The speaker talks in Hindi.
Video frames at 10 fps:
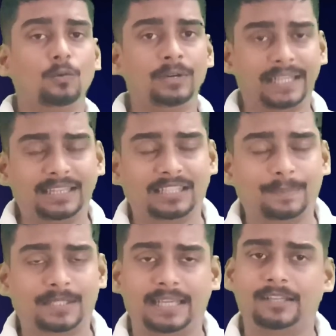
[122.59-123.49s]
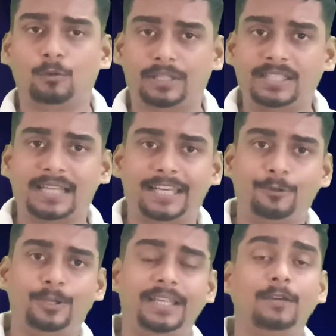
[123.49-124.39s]
उनकी तरफ से एक नोटिस जारी
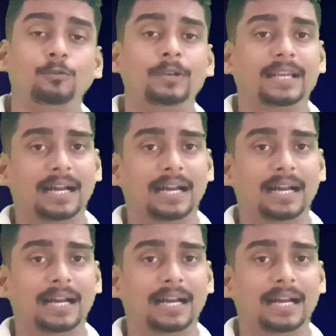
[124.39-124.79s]
हुई है उन्होंने